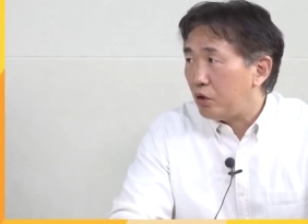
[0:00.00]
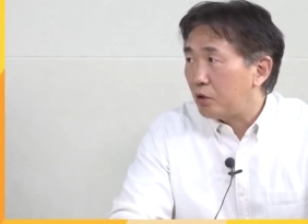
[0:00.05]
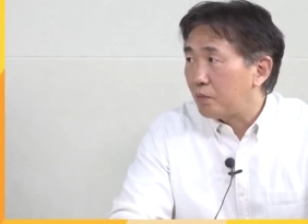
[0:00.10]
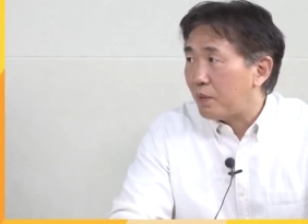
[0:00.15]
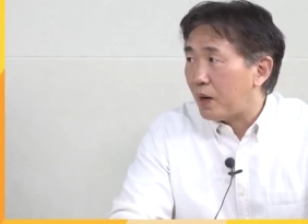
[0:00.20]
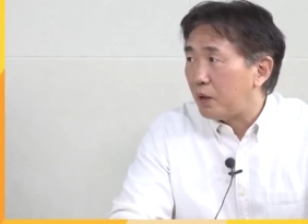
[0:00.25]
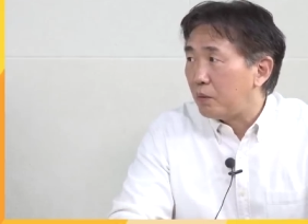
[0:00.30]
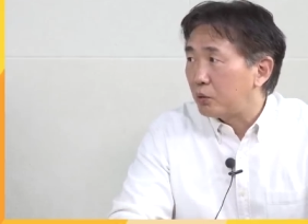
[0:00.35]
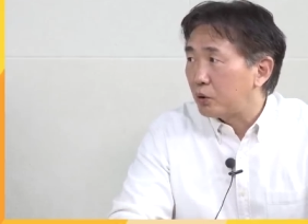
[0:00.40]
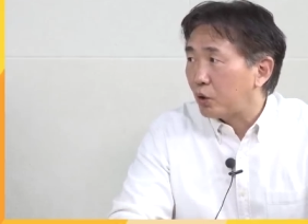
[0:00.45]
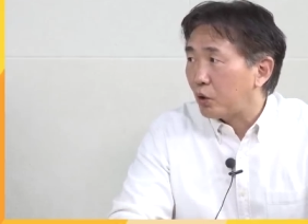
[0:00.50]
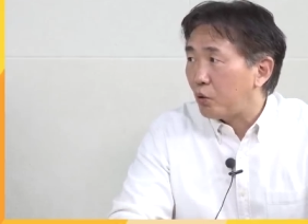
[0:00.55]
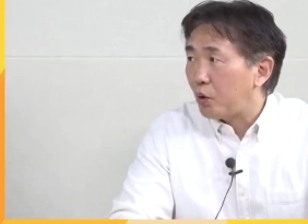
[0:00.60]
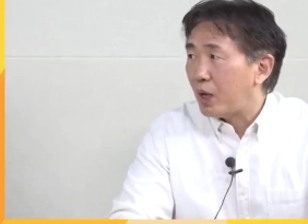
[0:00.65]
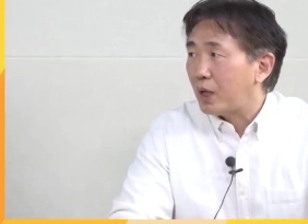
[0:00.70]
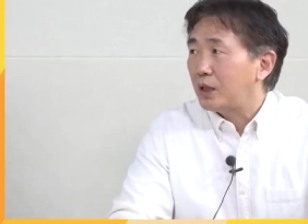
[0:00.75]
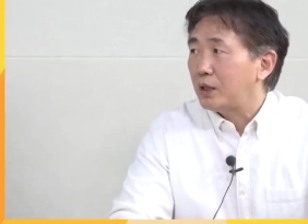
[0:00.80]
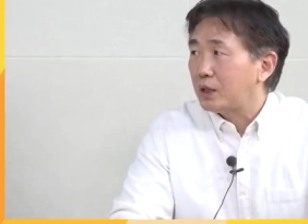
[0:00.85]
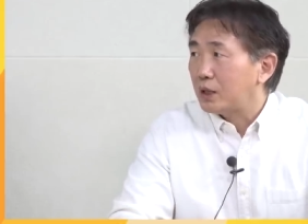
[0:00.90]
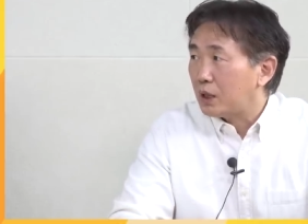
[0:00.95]
마음속에
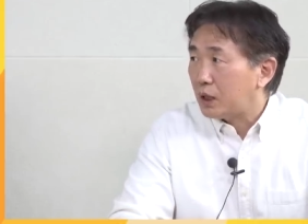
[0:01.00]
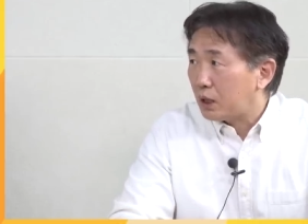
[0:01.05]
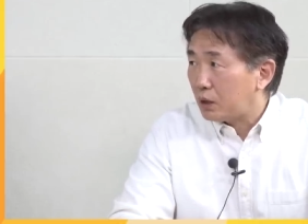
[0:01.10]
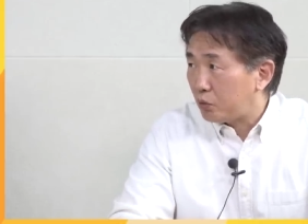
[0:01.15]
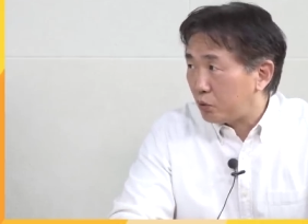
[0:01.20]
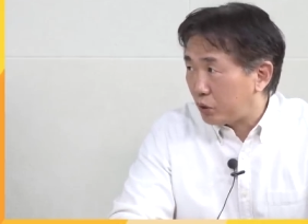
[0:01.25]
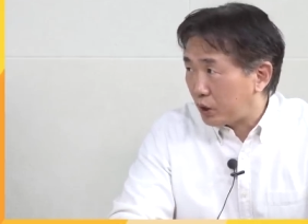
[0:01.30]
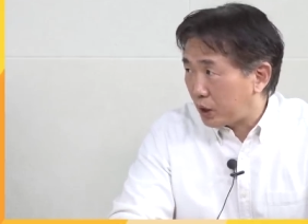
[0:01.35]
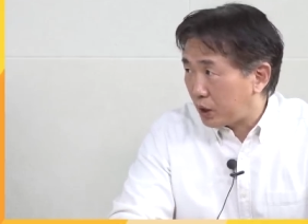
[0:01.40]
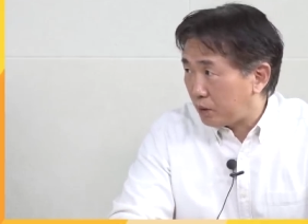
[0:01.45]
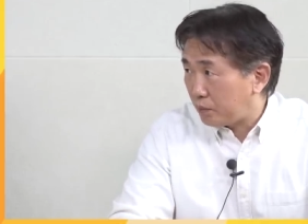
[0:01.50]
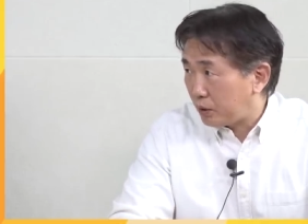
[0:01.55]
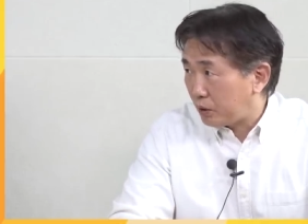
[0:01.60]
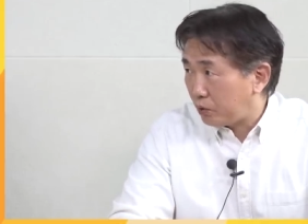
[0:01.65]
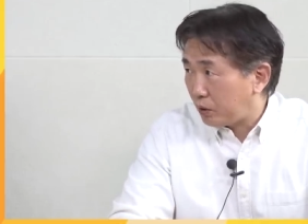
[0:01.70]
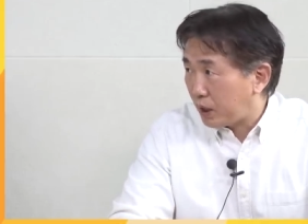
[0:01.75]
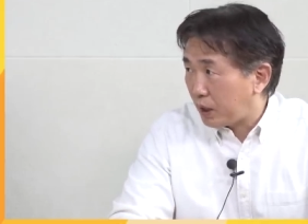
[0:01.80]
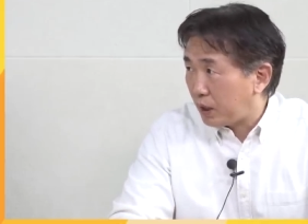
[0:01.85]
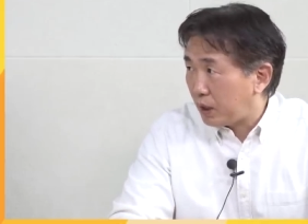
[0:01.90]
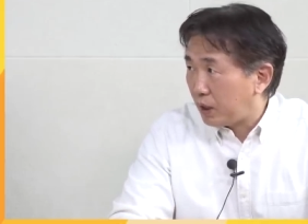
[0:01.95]
화를 쌓아온
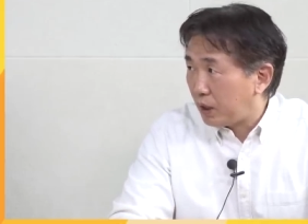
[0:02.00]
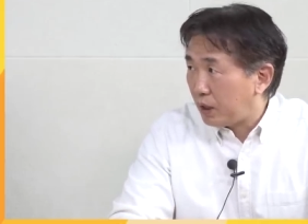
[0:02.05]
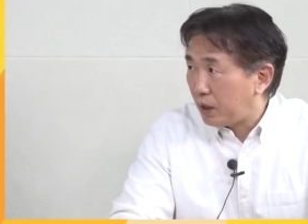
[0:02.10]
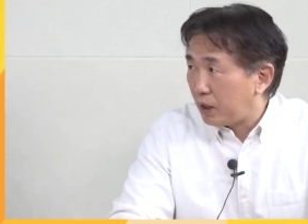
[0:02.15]
사람이구나.